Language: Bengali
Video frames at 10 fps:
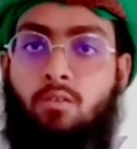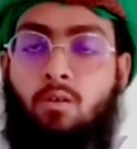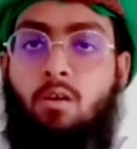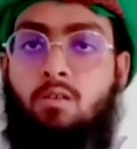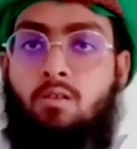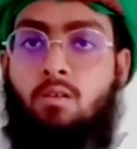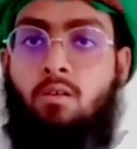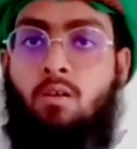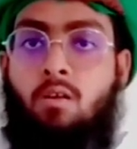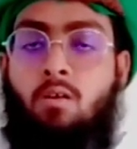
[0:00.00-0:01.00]
তখন
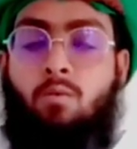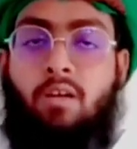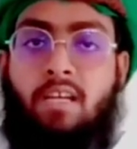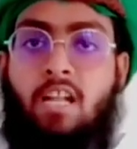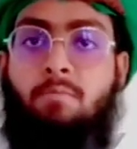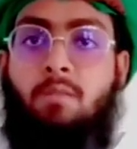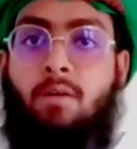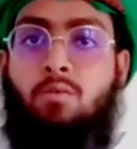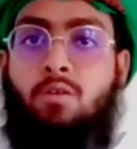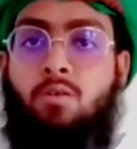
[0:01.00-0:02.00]
ওই গ্রামের
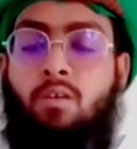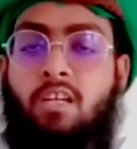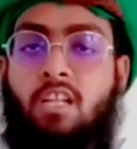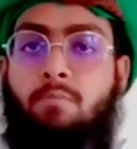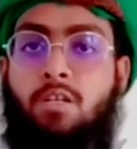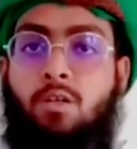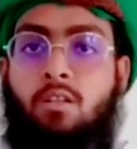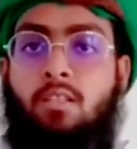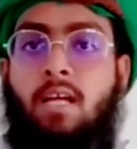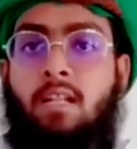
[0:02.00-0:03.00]
মানুষ ওই গ্রামের
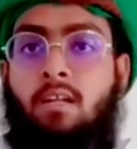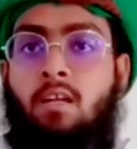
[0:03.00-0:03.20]
সর্দার